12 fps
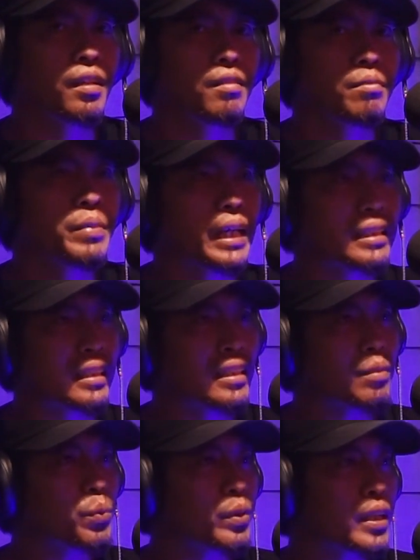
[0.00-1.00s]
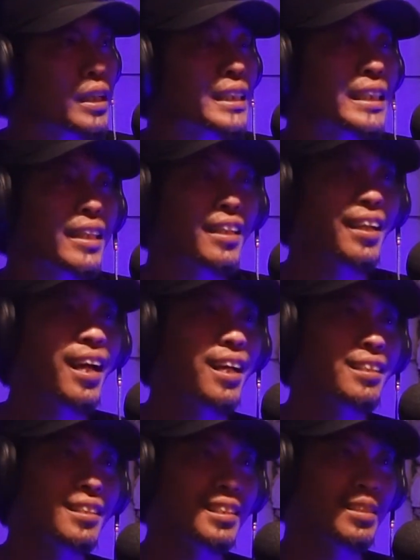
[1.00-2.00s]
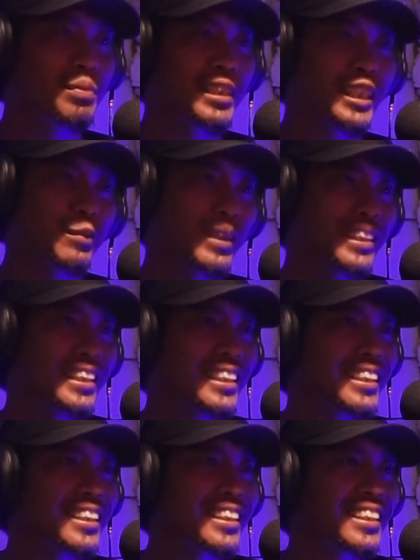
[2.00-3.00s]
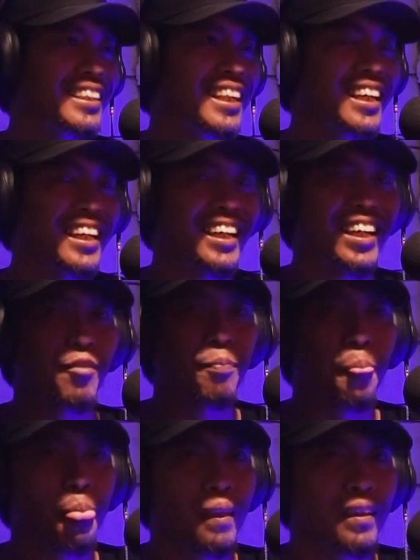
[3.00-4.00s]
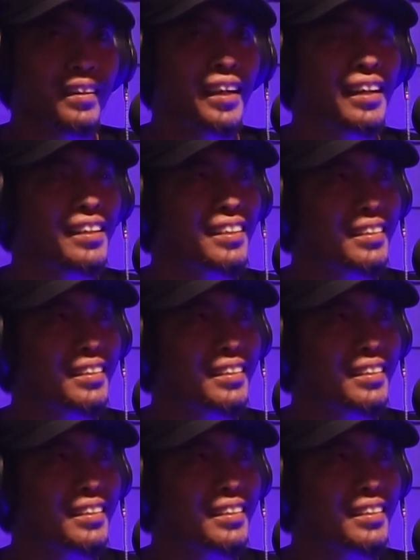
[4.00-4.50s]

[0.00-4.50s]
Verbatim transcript: kan biasanya punya ciri khas masing-masing. Nah, yes. Iya dari